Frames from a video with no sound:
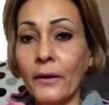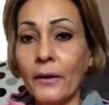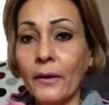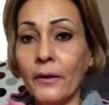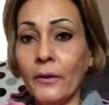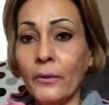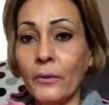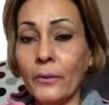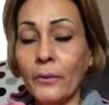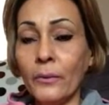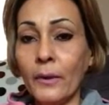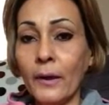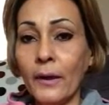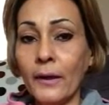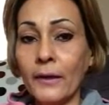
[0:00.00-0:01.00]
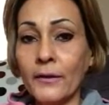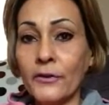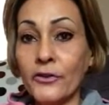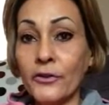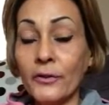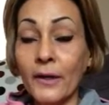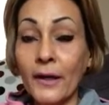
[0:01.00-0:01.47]
eu
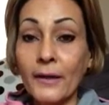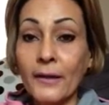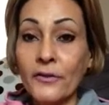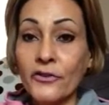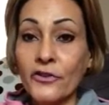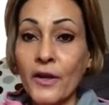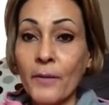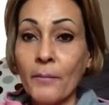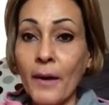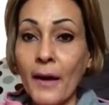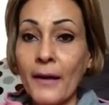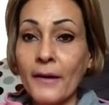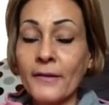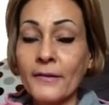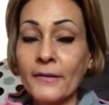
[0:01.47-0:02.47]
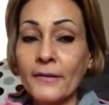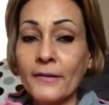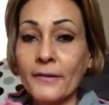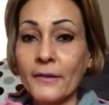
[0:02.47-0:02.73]
acredito cada dia mais